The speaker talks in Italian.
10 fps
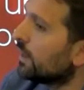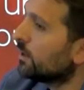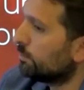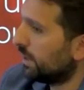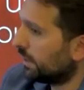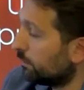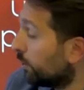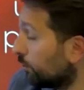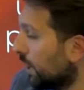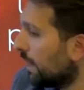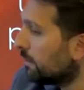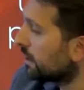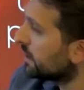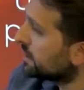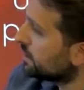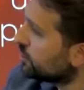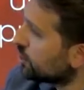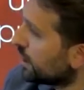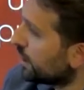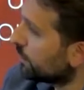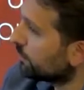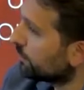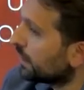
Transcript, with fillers: per, brutali perché sinceri